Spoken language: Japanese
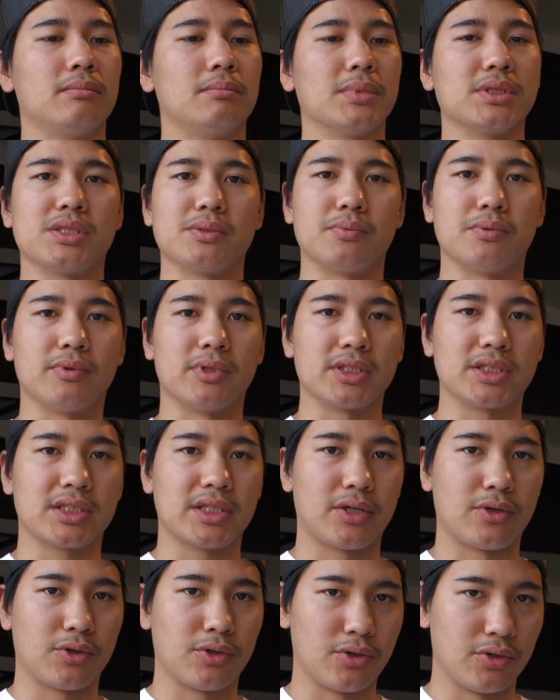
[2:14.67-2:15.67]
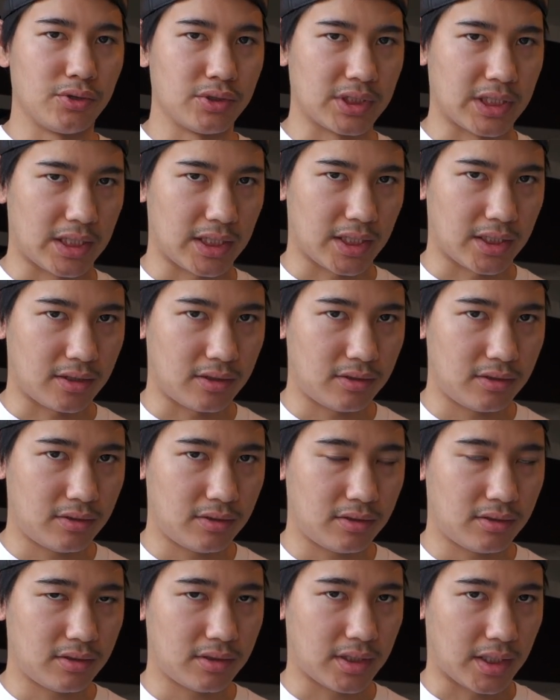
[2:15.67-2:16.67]
自分はステロイドユーザーだっ
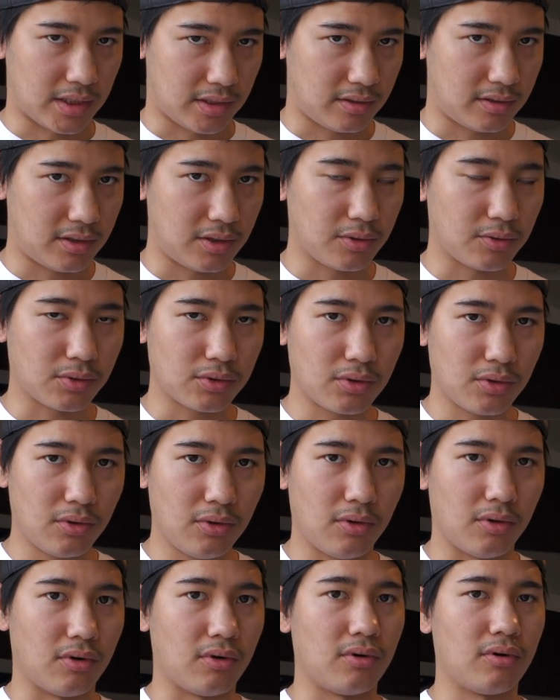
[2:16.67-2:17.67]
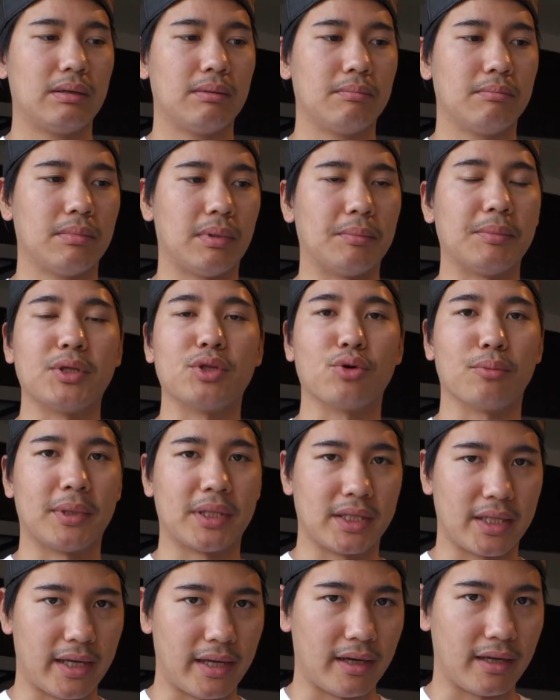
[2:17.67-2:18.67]
たっていうことを、まあ、認
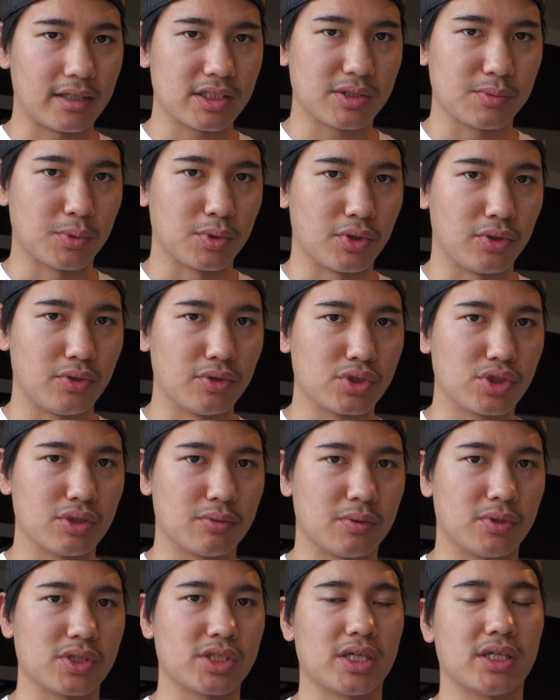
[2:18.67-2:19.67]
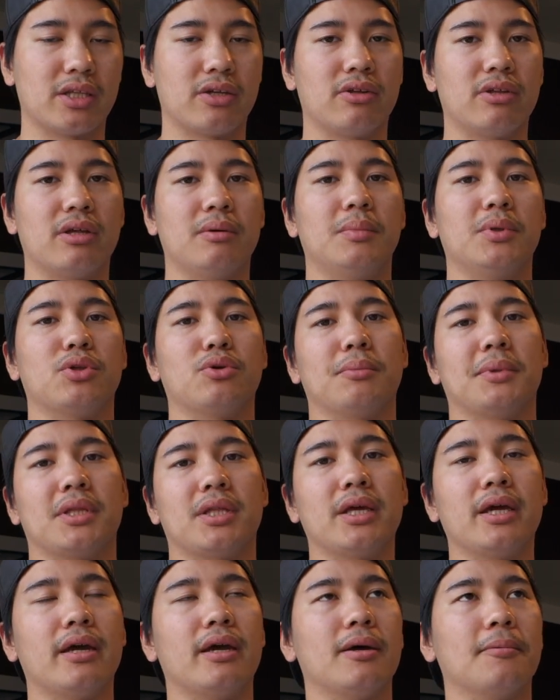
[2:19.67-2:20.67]
めて自分の YouTube のチャンネルで認め
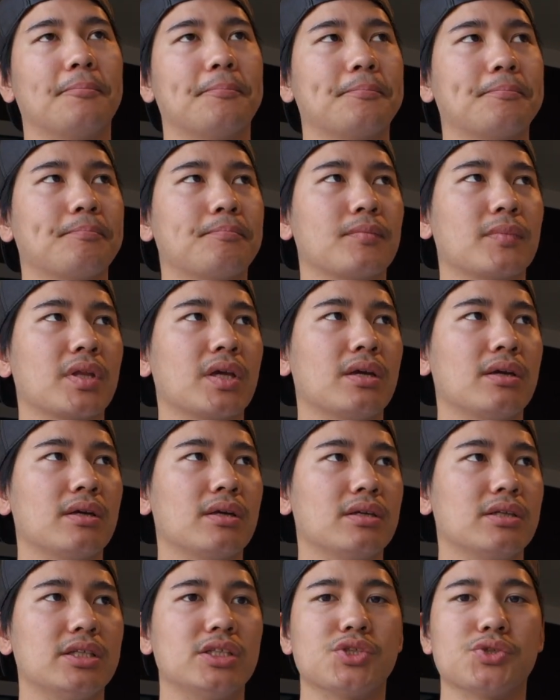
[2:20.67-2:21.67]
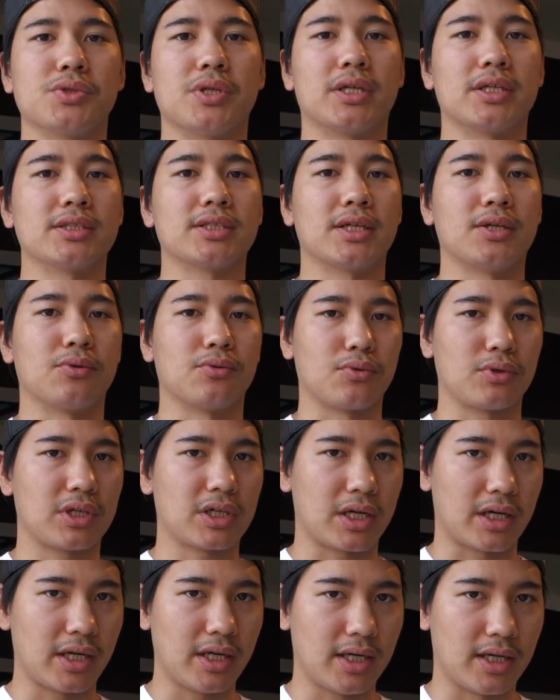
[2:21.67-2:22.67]
て27歳の
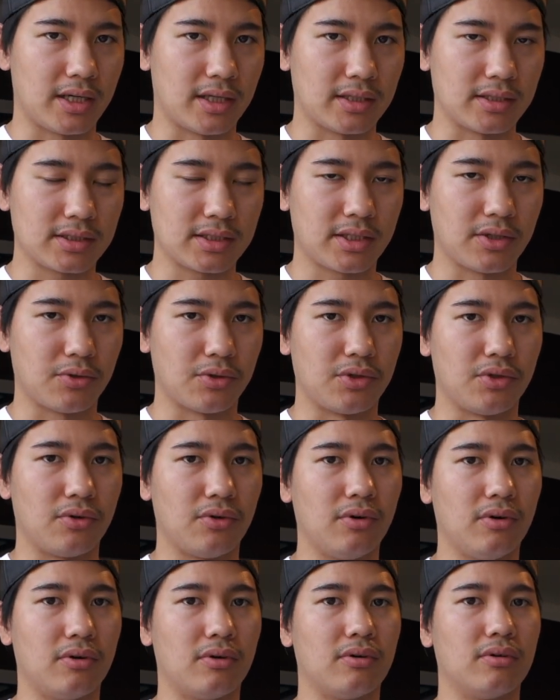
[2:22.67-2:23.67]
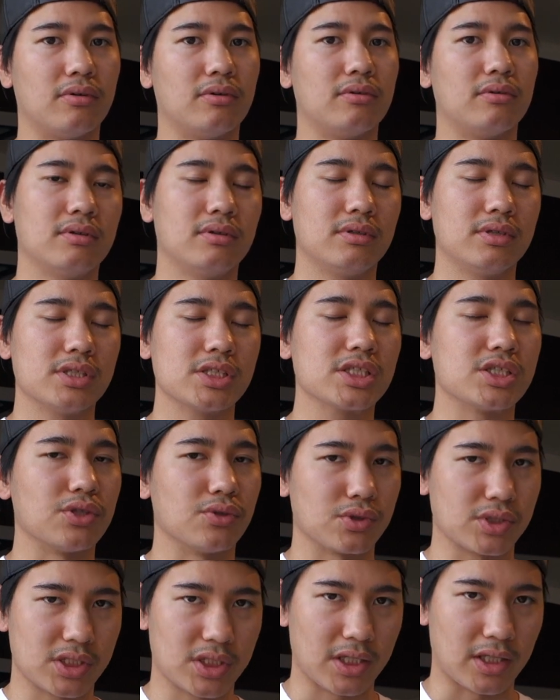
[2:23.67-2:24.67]
時からステロイドを使
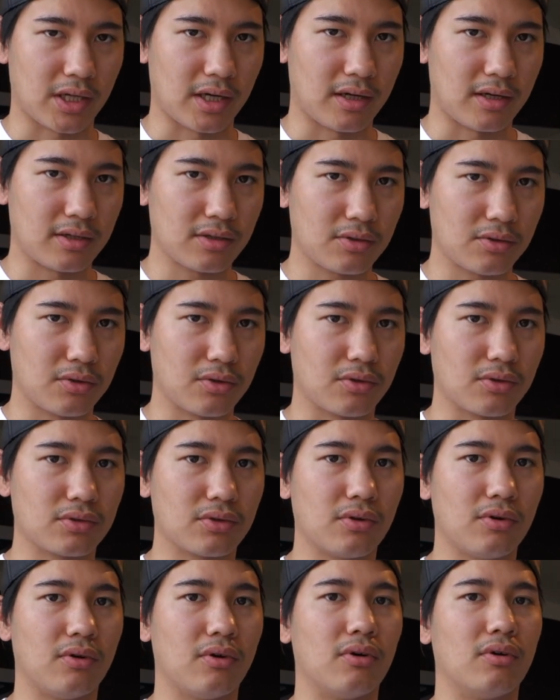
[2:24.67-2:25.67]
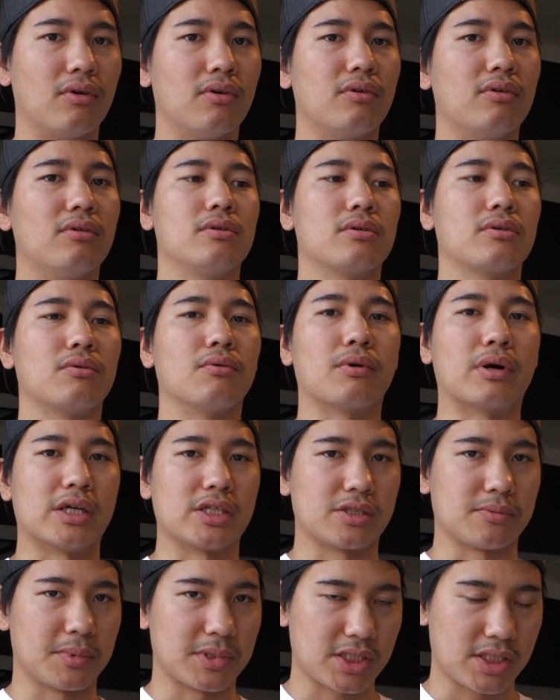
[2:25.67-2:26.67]
用してたということを公
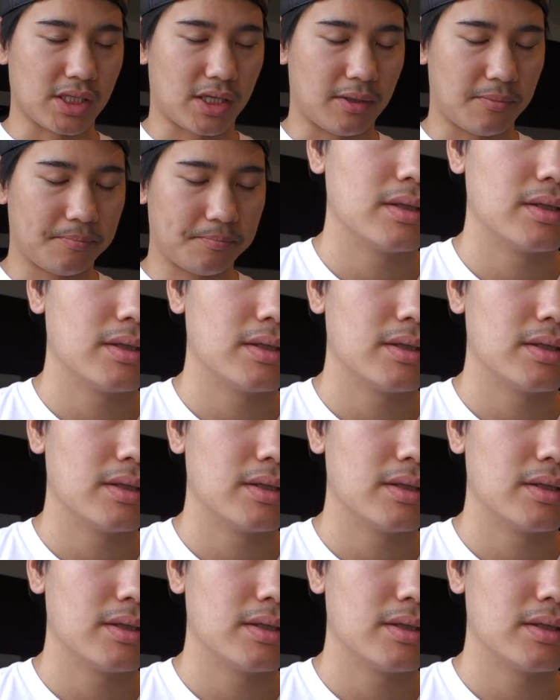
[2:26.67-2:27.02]
開しました